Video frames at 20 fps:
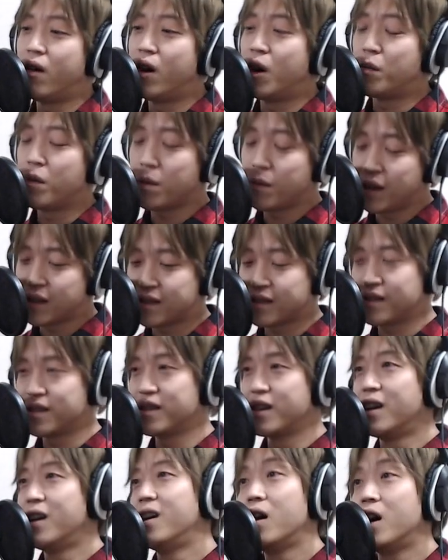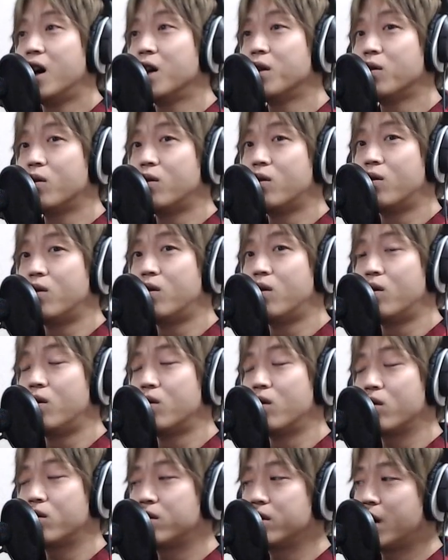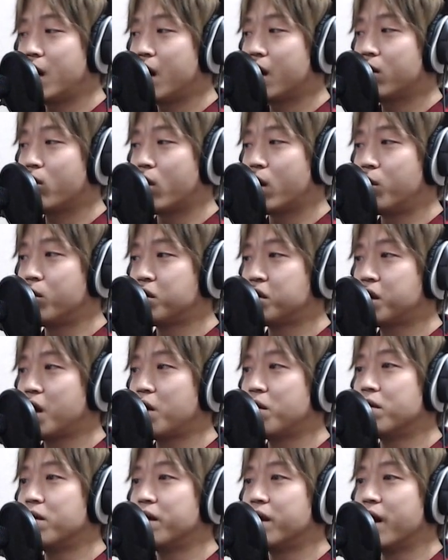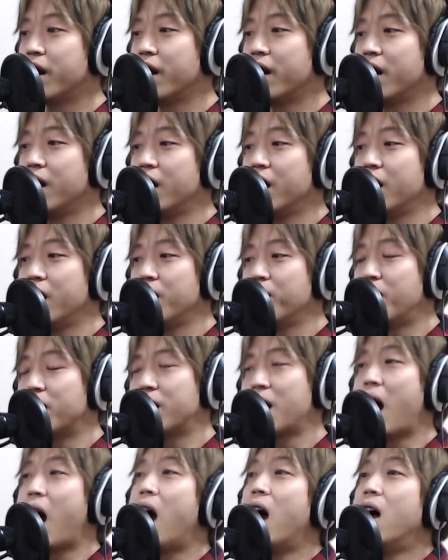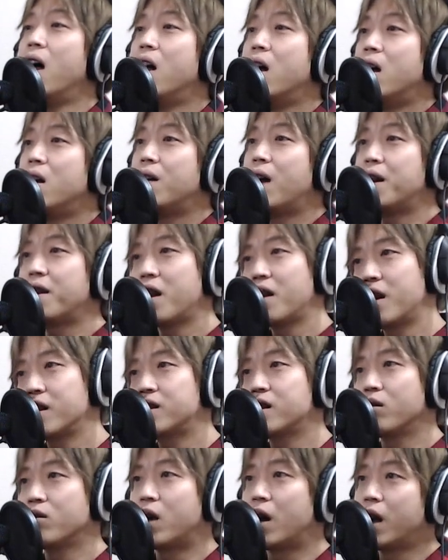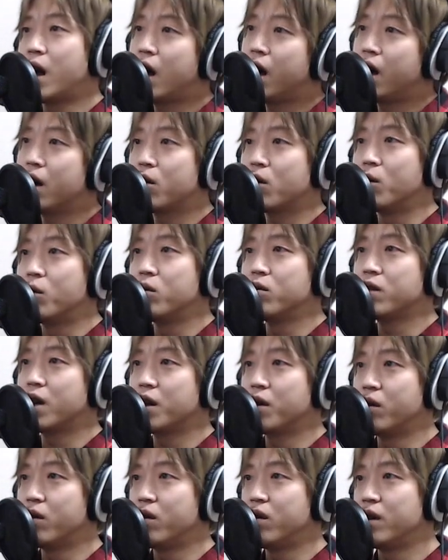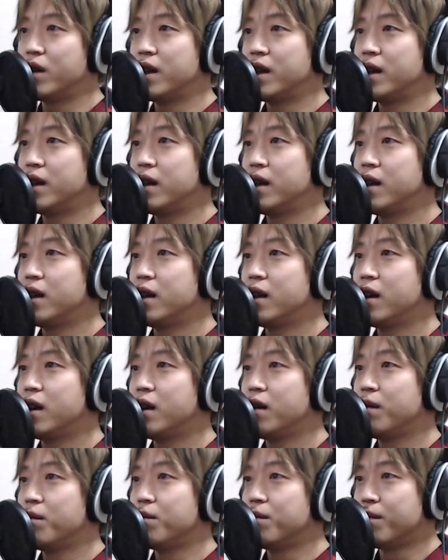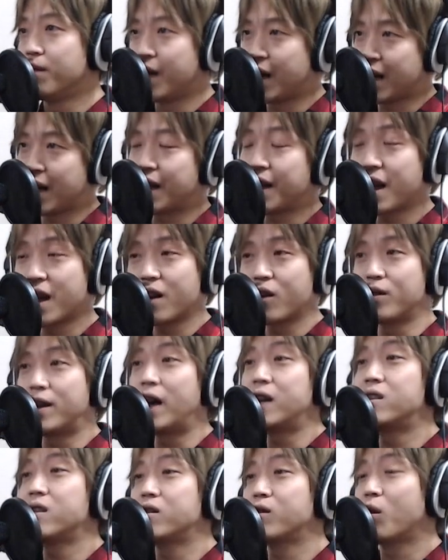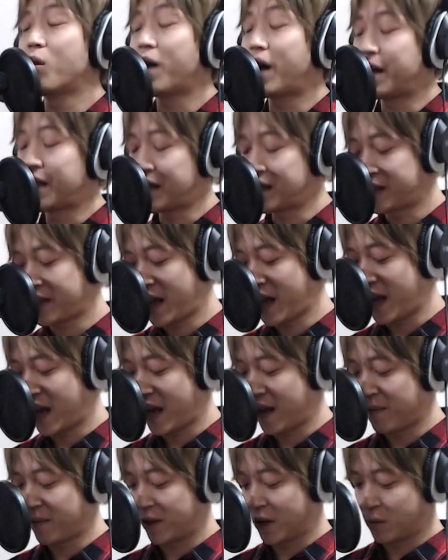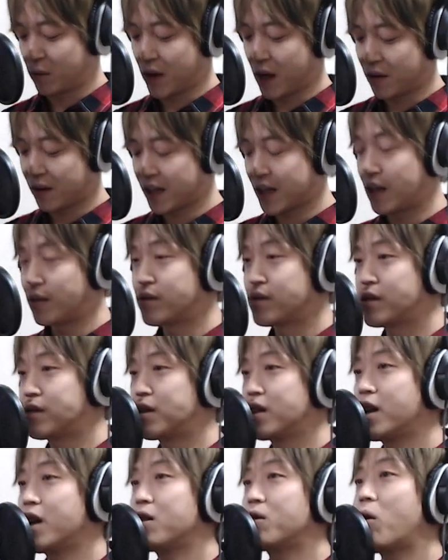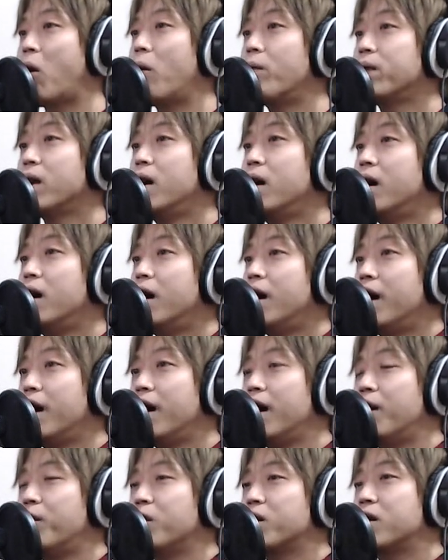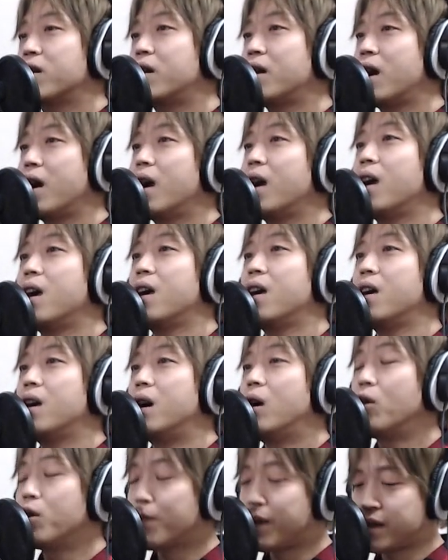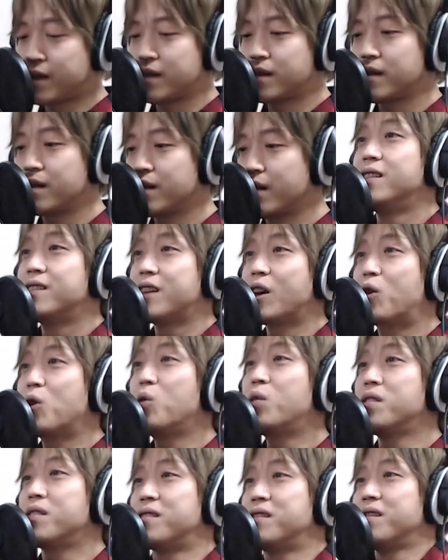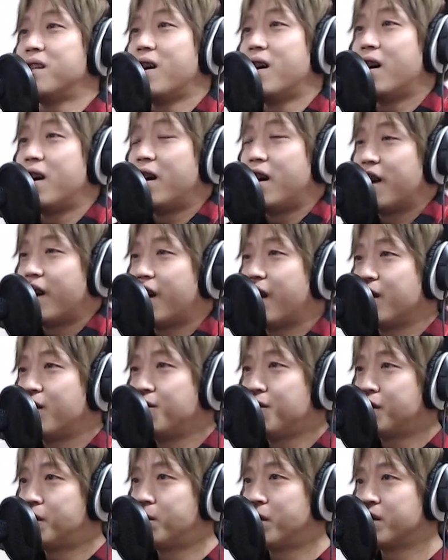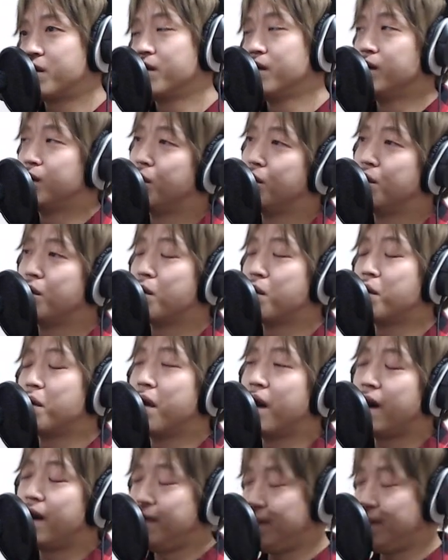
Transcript: 思いますあの録画とかもしてるんで、えー、また来年になっちゃうかなと思うけど、えー、なんかねこうダイジェストとかにして見てもらえる機会を作りたいとえー、持って、えー、おりますさあ今日はですね、えー、クリスマスということで